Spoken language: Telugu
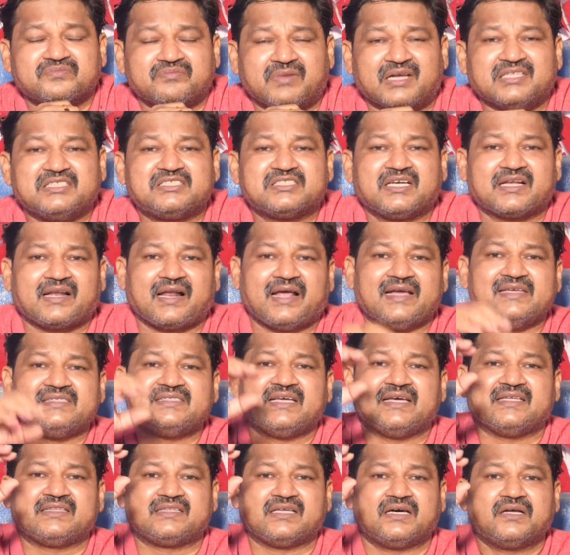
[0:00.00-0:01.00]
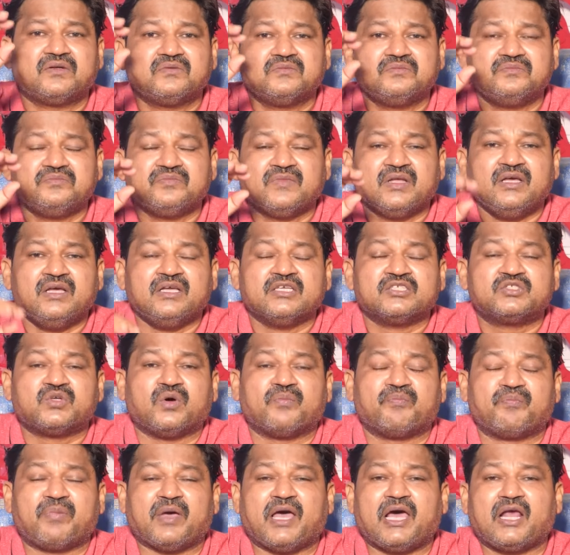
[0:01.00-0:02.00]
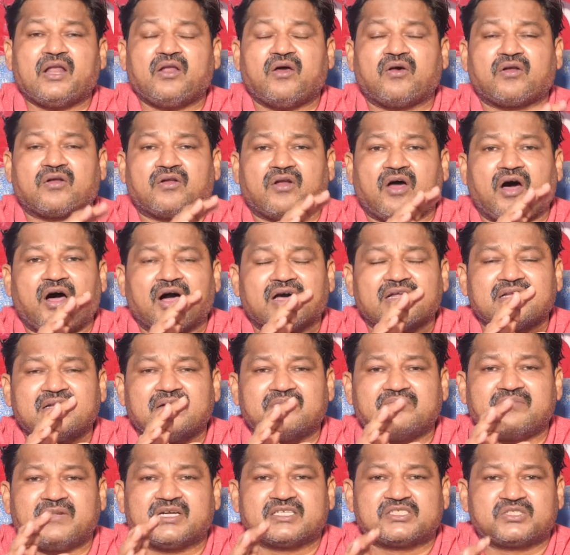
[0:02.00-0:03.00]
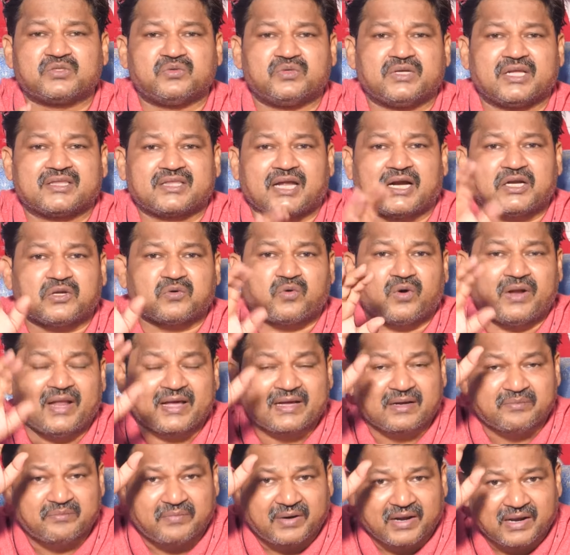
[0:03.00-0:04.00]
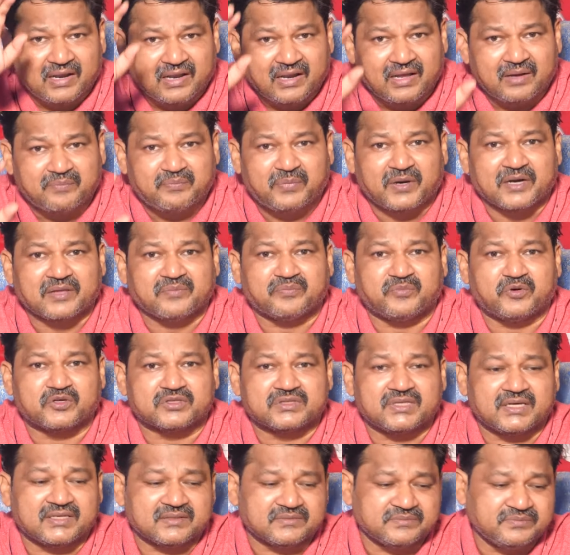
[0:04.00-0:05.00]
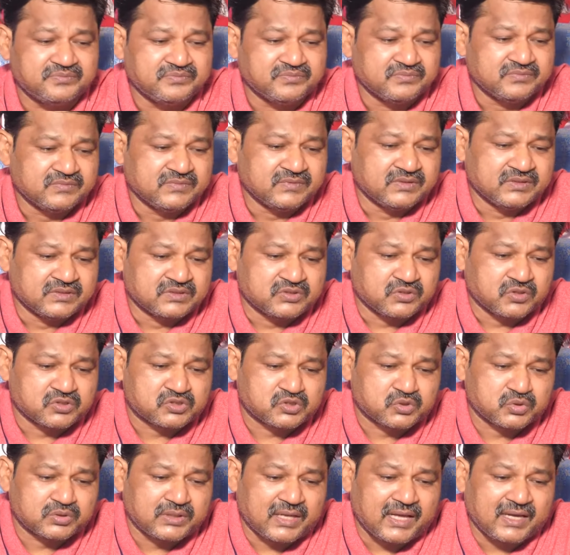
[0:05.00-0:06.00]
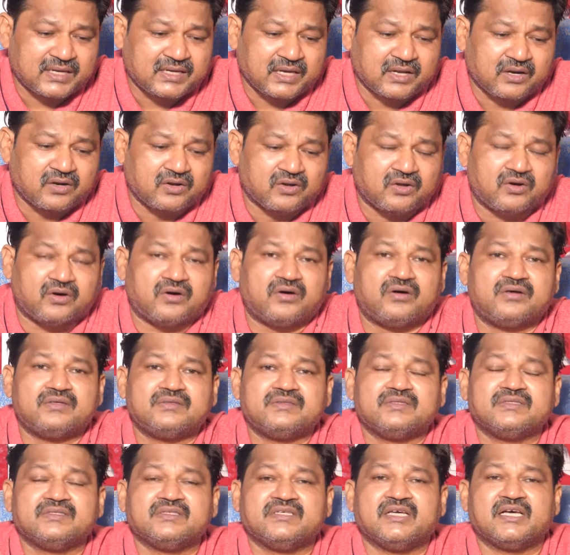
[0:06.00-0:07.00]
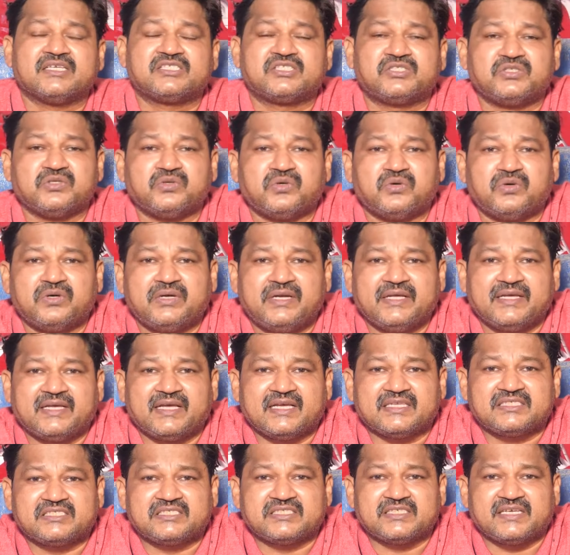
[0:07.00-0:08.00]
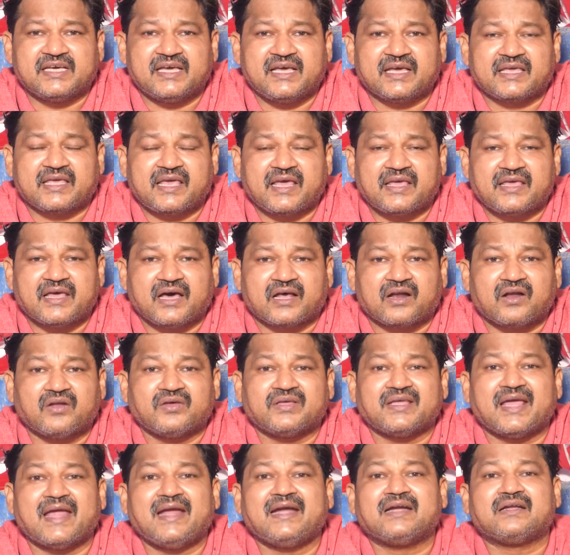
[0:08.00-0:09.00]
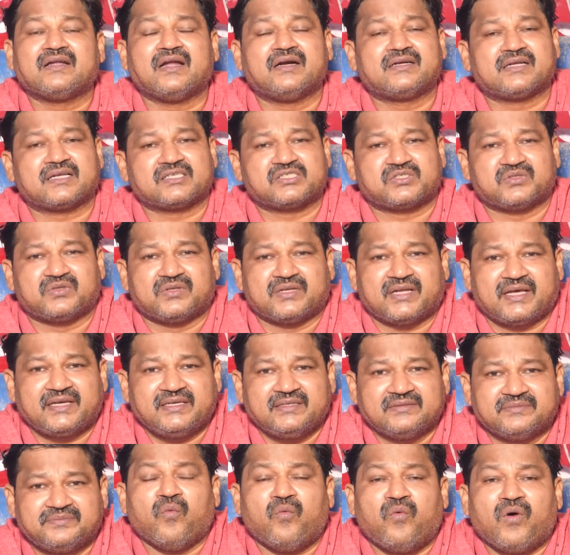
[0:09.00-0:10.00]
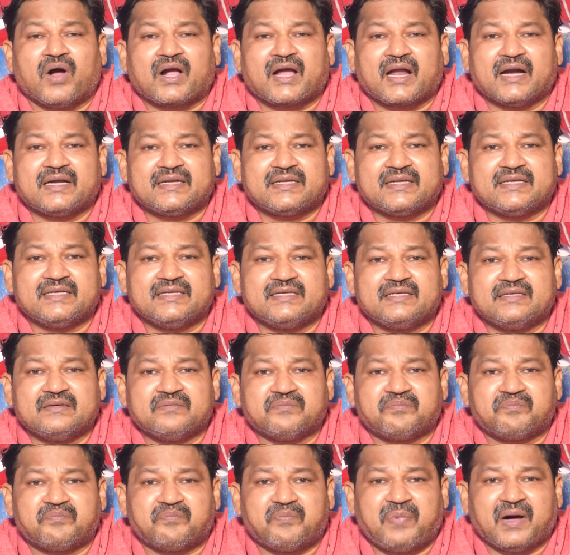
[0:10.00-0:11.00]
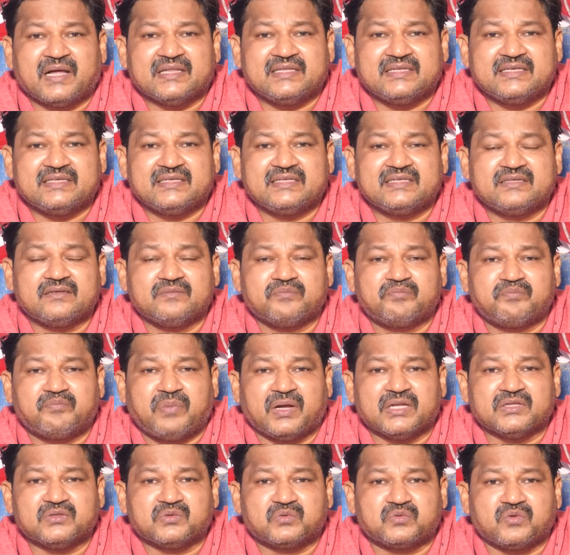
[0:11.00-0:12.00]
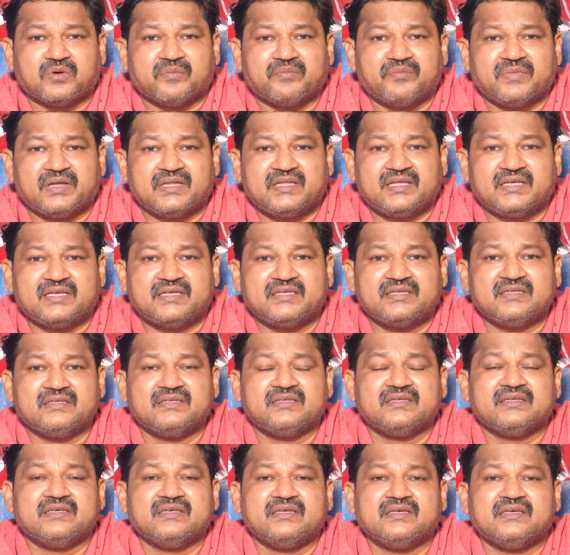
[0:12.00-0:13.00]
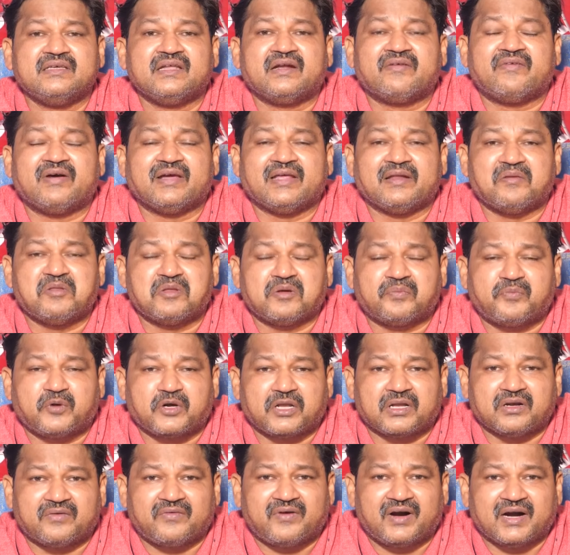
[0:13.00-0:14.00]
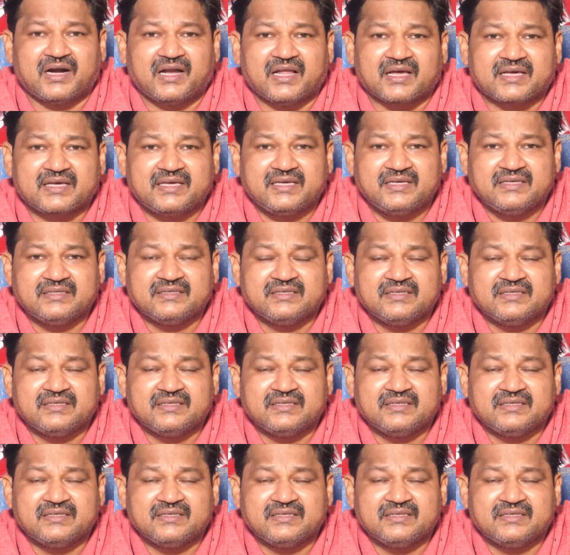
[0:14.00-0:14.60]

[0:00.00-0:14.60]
మంచిగా రైజ్ అవుతారు సో పేర్లో రాంగ్ నంబర్స్ ఉంటే తట్టుకోలేక మళ్ళా పడిపోతారు సో సుధాకర్లో ఎస్యూ డిహెచ్ఏ కేఆర్లో ఎయిట్ లెటర్స్ ఉన్నాయి ఒకటి పది పంతొమ్మిది ఇరవై ఎనిమిది పుట్టిన వాళ్ళకి